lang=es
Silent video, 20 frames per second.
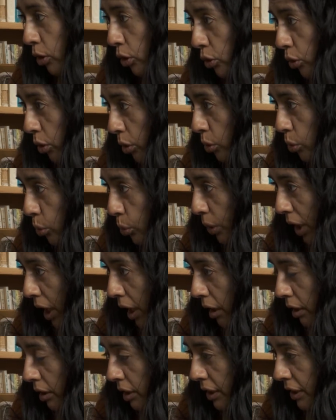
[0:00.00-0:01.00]
bajo
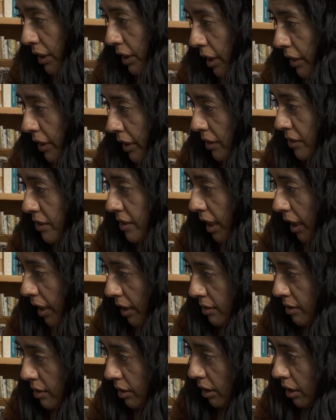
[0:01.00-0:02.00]
tortura y que
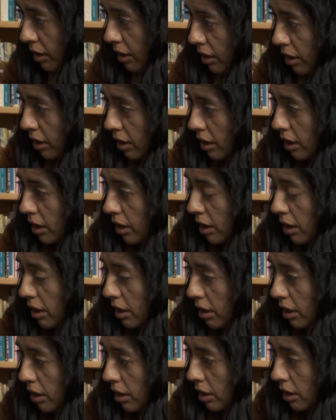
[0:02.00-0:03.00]
quizás
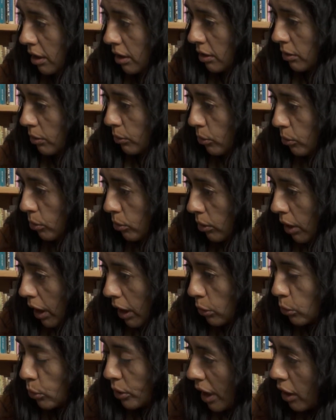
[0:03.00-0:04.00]
eh,
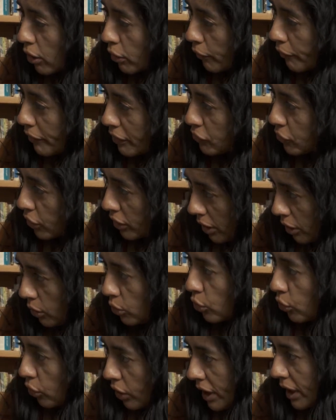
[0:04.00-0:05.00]
algunas
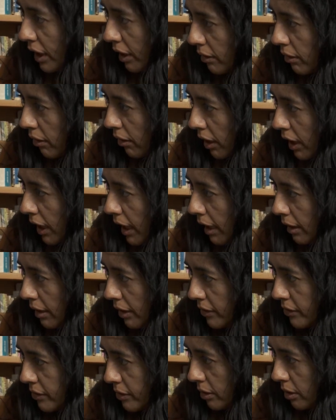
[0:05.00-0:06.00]
confesiones no eran
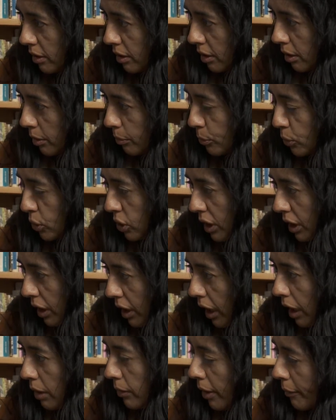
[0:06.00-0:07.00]
reales
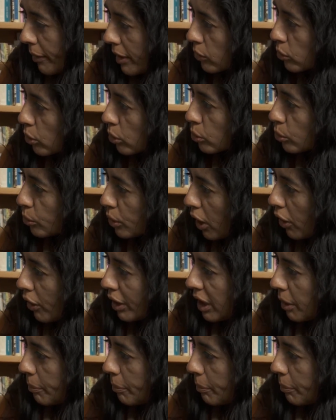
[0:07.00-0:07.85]
porque al haber torturado